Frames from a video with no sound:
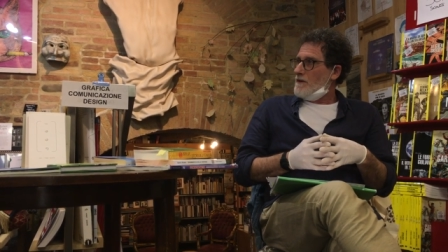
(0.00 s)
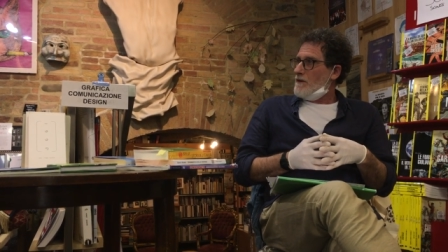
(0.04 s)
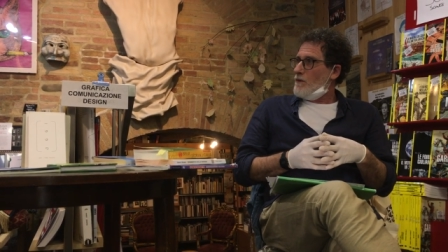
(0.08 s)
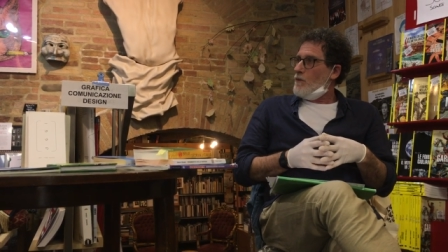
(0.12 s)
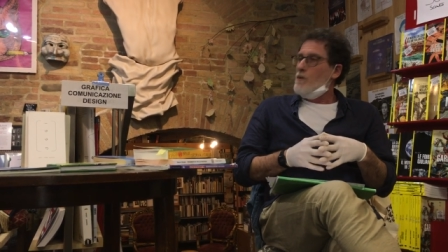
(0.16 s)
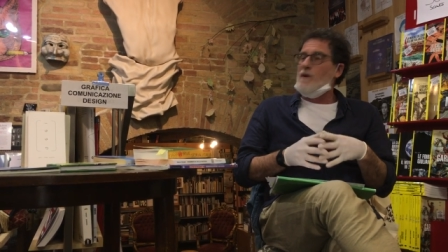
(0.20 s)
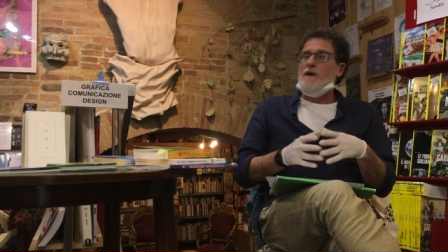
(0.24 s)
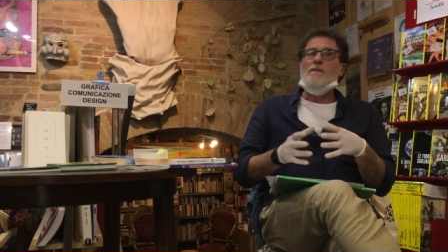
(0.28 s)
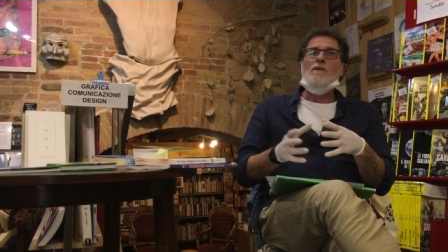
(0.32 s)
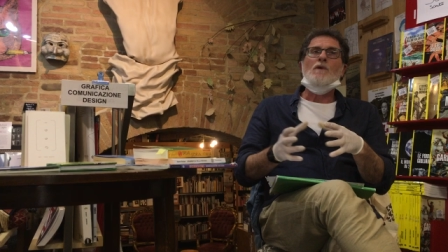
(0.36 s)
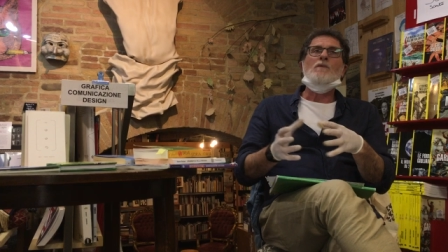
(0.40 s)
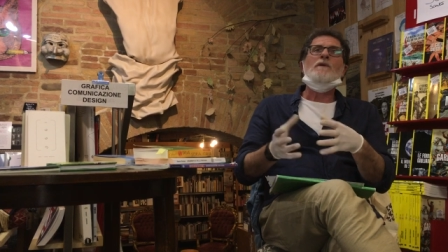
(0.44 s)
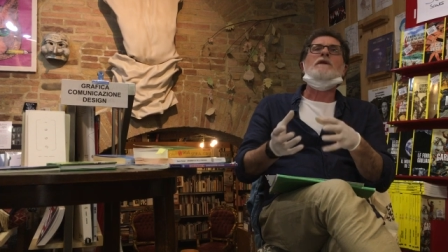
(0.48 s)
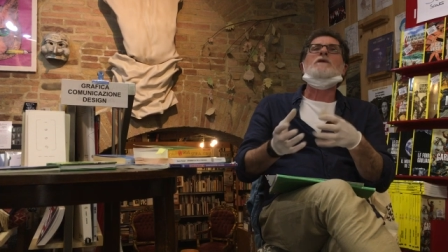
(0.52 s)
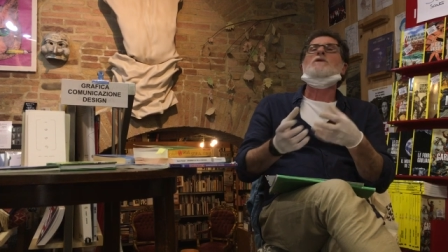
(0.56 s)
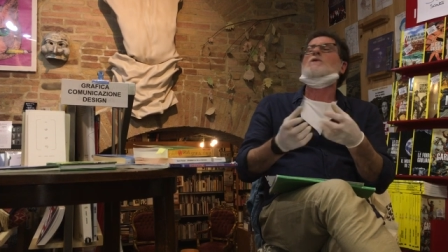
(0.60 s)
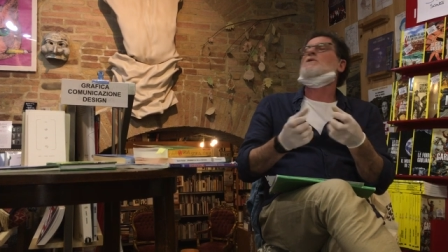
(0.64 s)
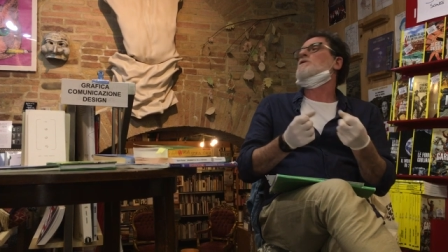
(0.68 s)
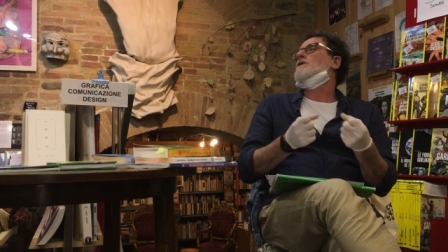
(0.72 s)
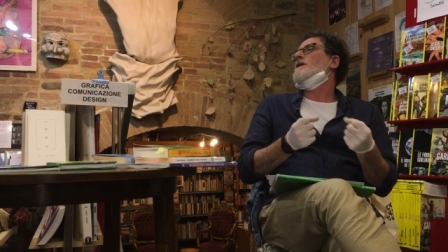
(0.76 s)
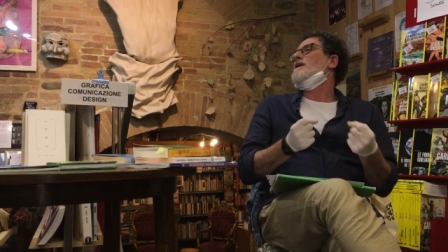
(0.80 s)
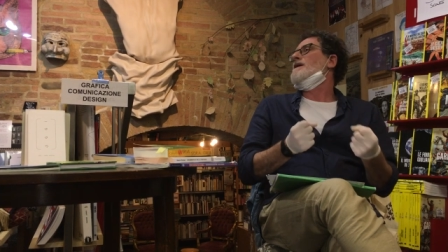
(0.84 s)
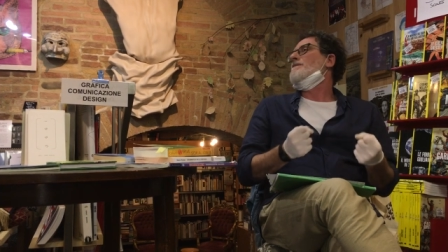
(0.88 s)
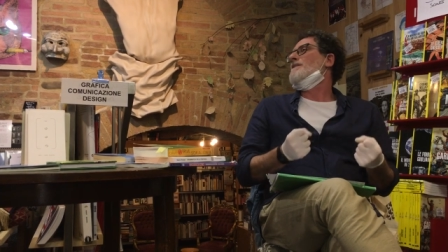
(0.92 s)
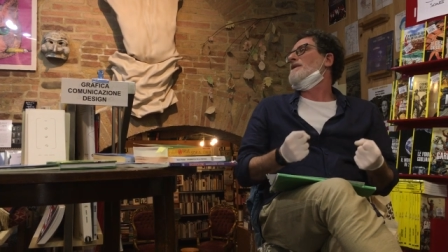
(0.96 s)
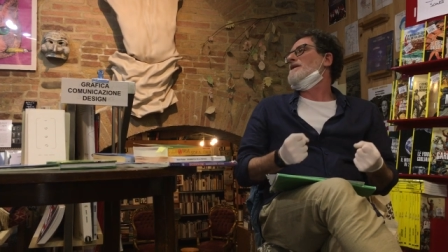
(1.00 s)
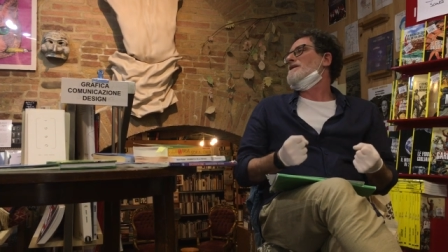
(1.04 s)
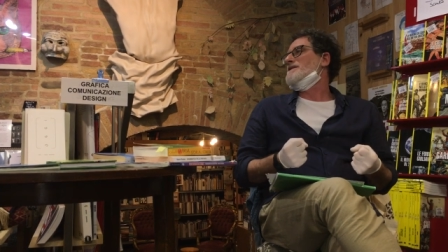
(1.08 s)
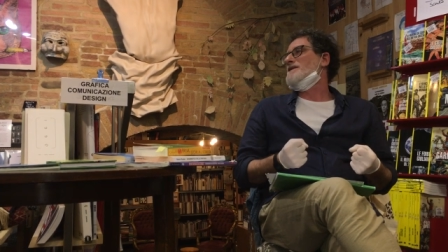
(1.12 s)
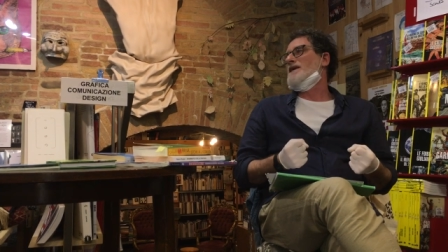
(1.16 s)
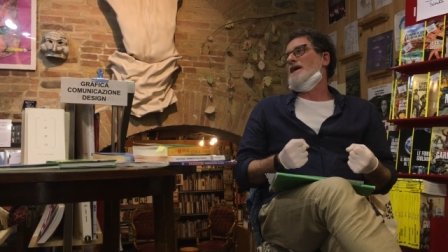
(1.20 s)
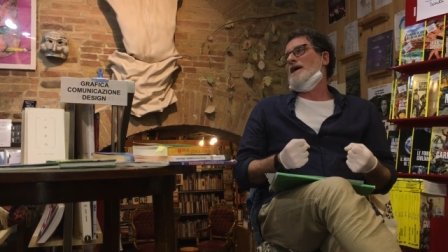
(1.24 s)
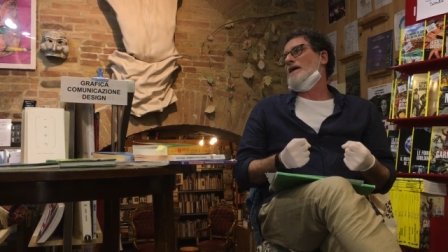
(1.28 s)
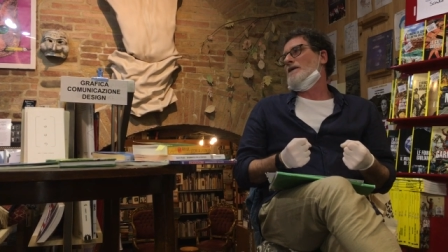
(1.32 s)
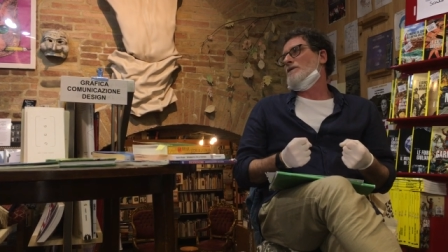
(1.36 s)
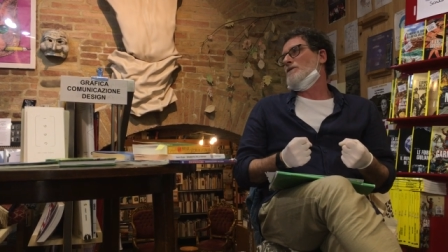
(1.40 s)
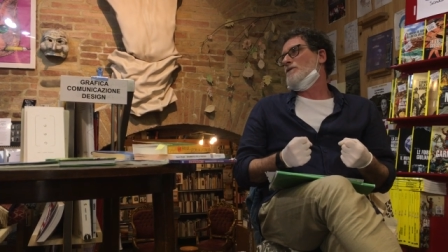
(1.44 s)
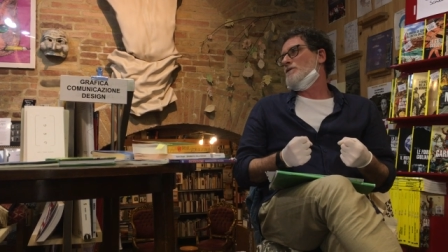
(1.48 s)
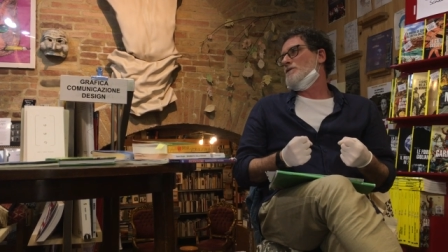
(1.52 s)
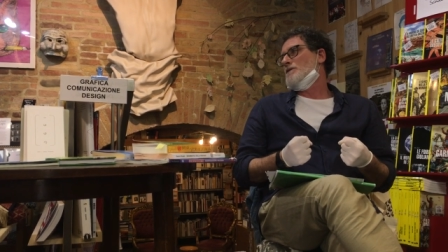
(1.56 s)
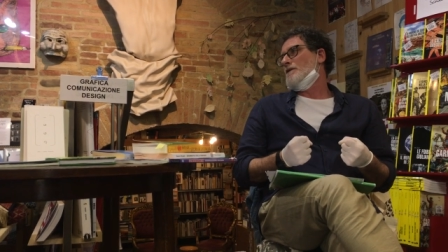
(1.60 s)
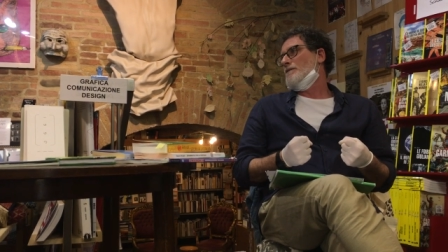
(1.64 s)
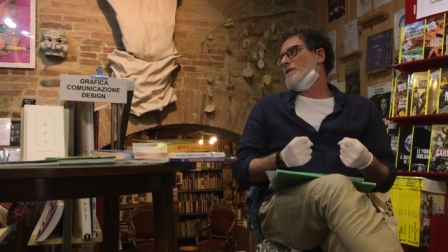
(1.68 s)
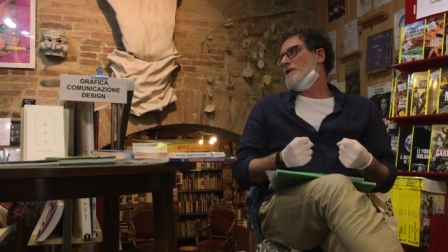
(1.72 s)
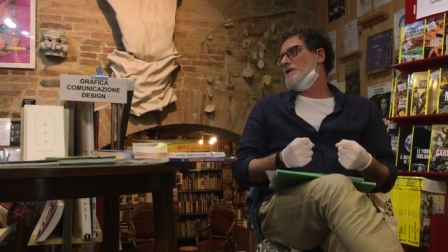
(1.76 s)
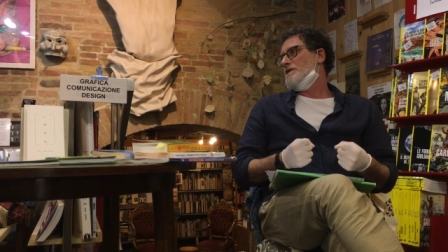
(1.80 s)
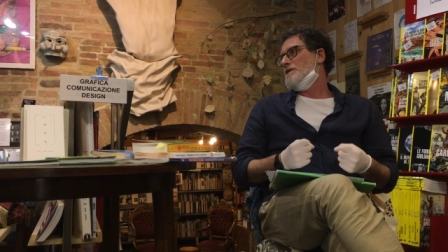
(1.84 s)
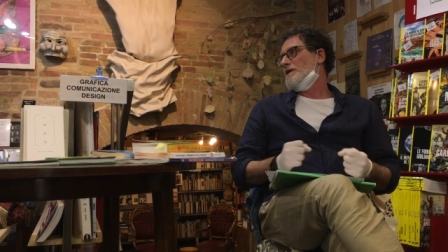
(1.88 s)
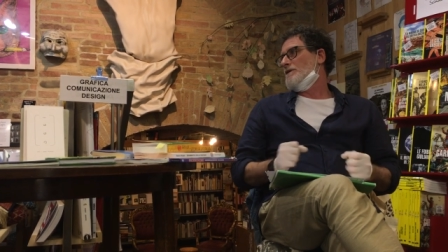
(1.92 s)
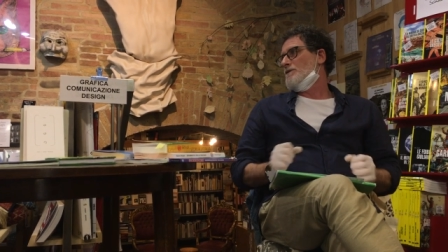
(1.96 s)
quel momento se l'è mangiato, si è
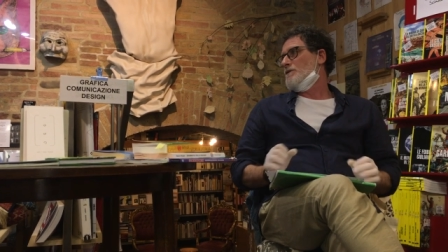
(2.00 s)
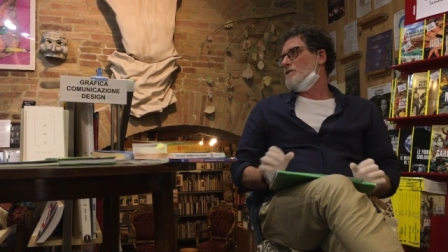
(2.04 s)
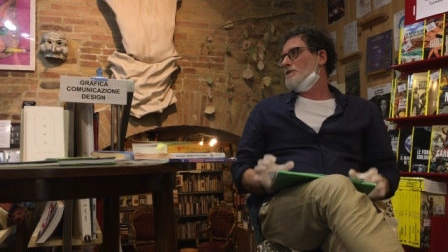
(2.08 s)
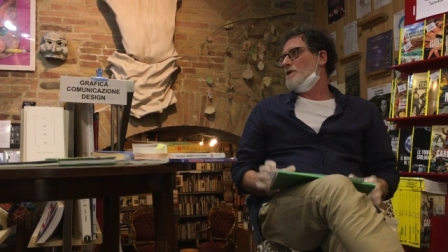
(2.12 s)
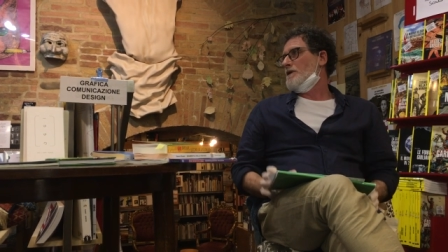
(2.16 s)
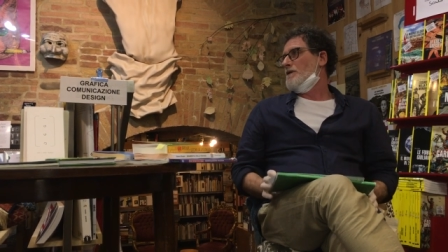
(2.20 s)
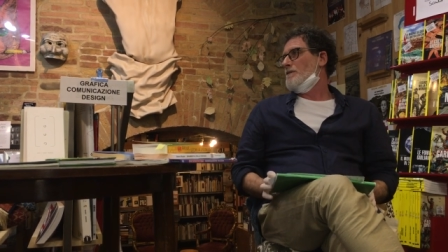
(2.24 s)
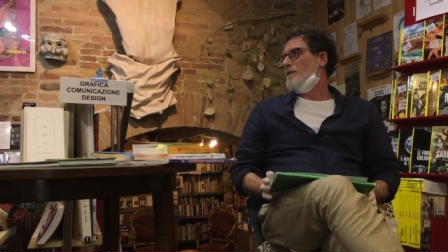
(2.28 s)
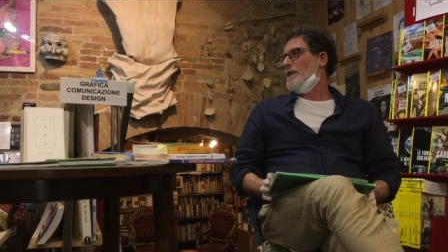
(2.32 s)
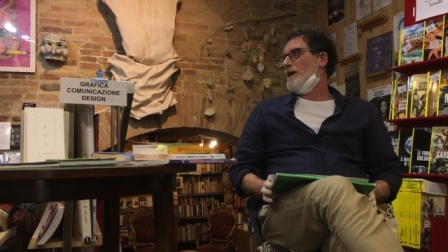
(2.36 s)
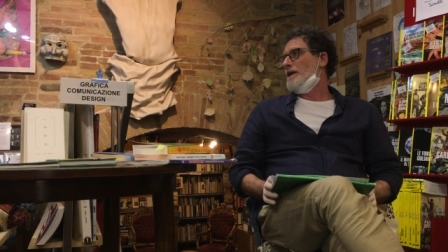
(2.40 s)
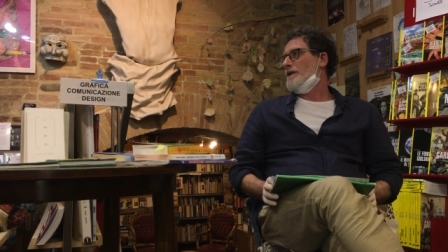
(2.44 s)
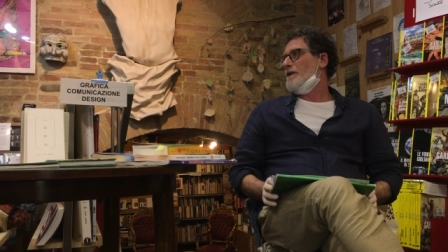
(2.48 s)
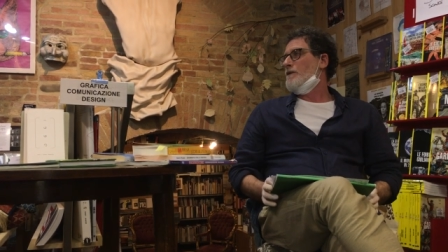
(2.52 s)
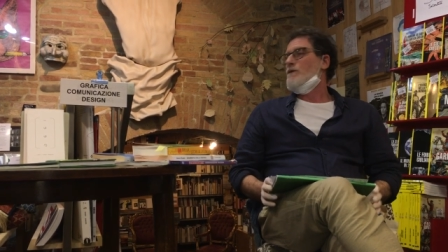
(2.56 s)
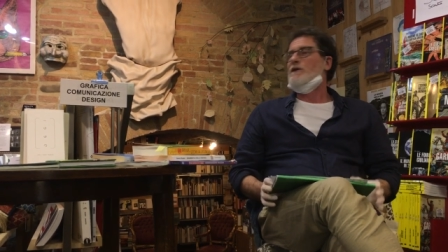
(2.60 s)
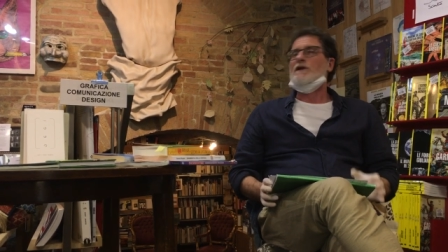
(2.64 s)
mangiato sia il pane,